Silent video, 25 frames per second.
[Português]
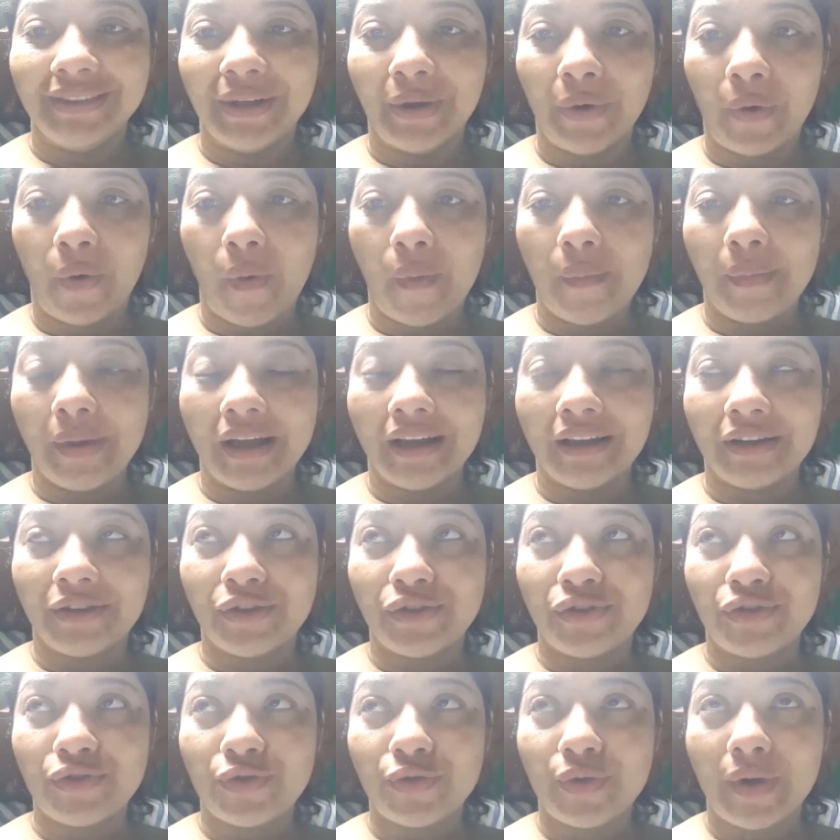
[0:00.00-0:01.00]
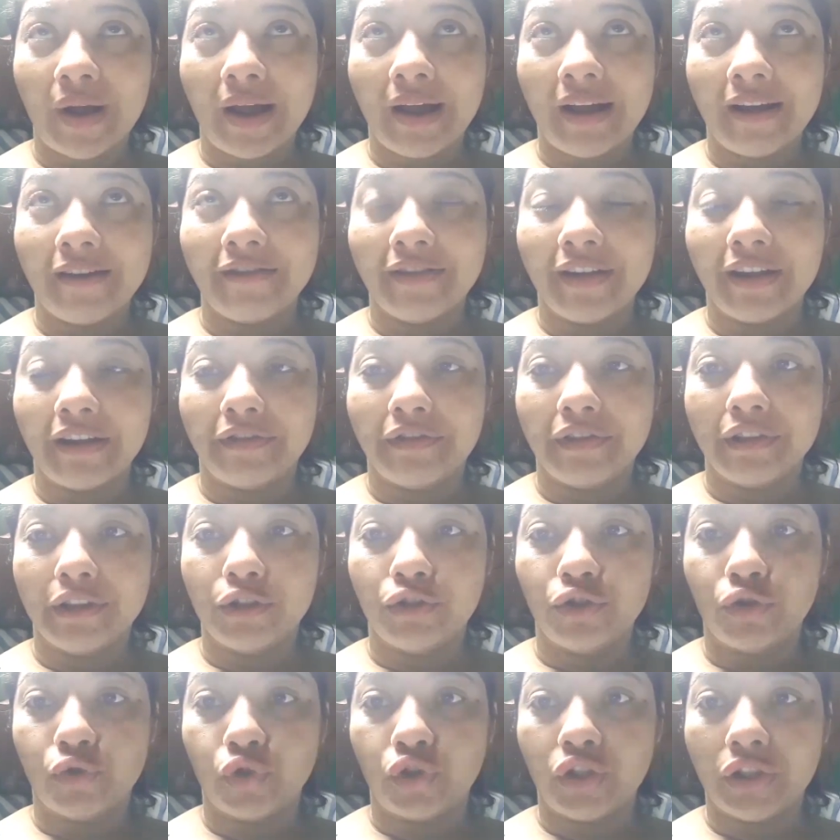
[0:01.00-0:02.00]
eu começo a ver a
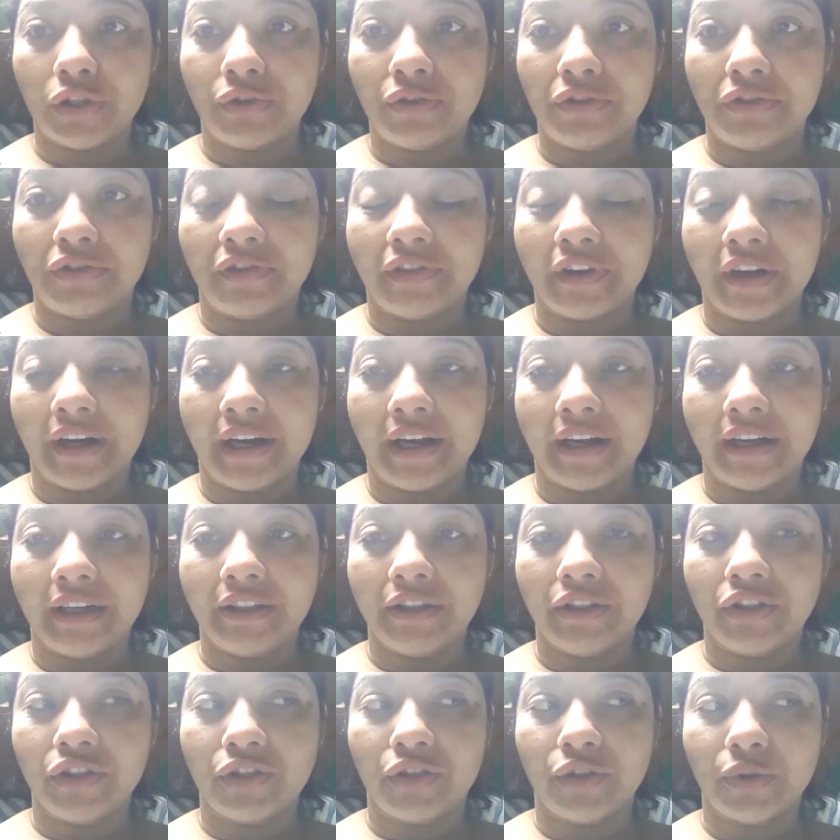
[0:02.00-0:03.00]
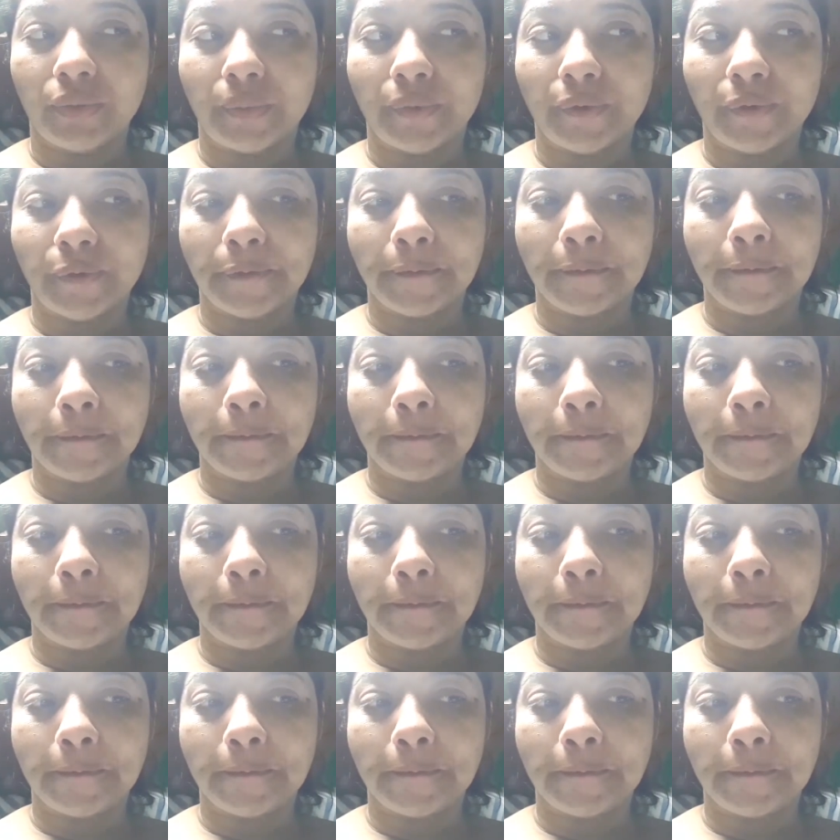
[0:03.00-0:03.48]
vida de um jeito diferente, tipo,